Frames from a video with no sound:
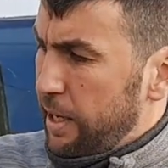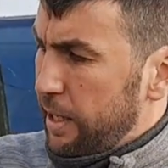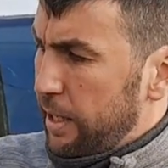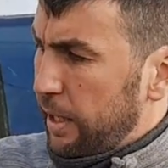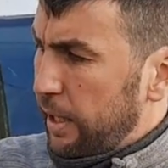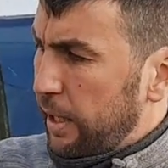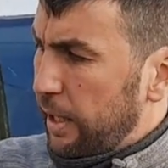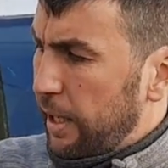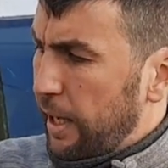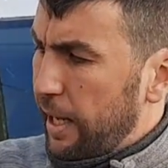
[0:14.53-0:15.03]

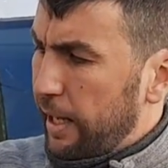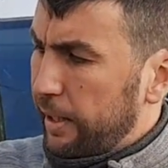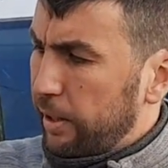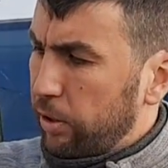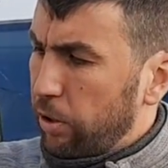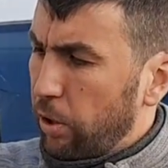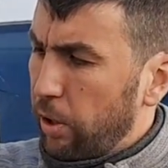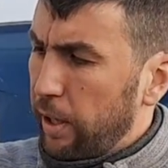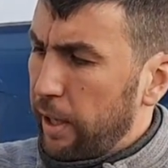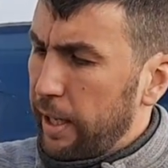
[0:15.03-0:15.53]
Y
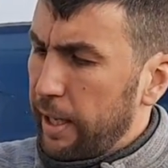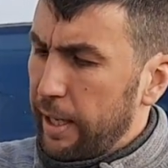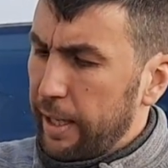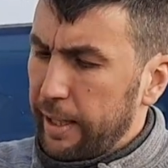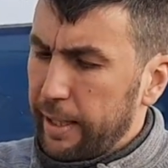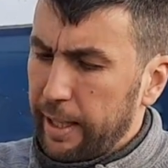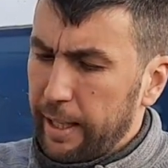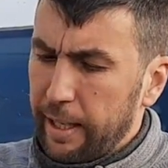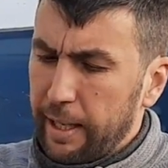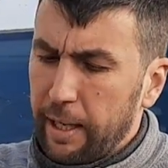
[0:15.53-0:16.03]
esto
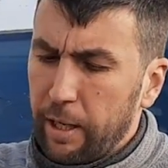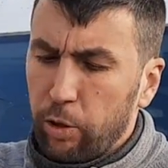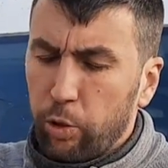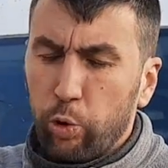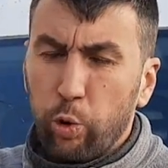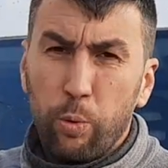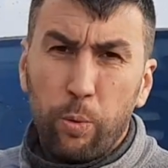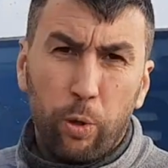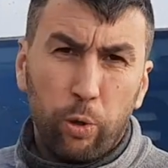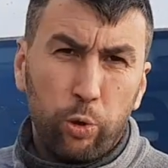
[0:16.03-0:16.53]
es eh,
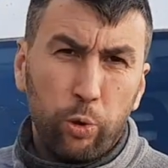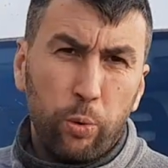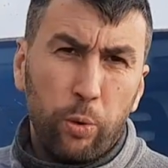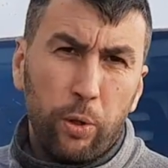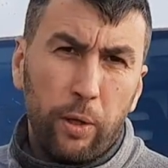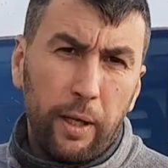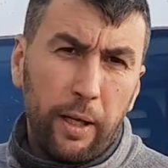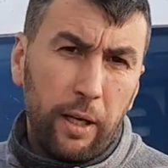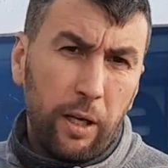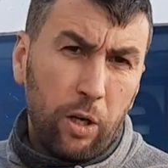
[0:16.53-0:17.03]
tubo,
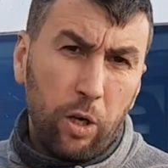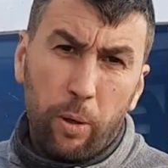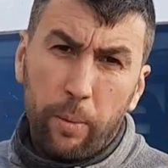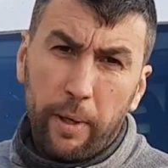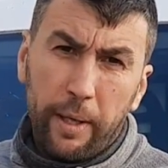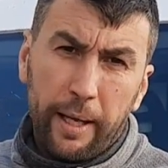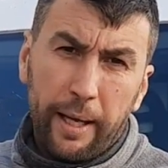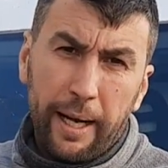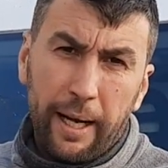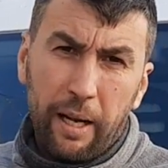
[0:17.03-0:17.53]
tubo de
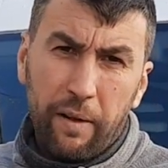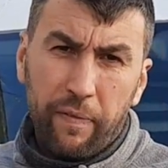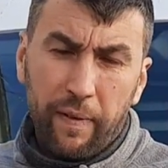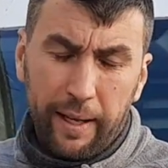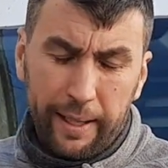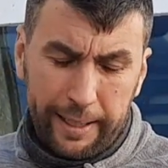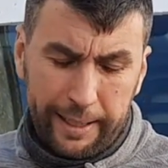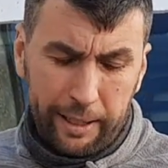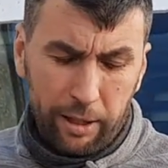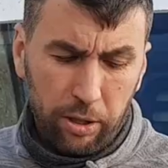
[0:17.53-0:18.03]
cobre de
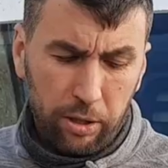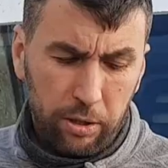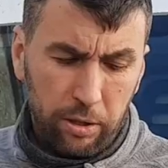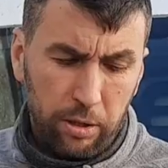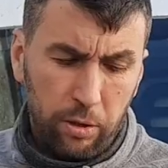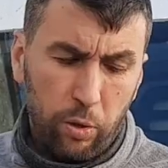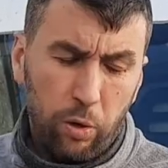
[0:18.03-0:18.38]
calefacción.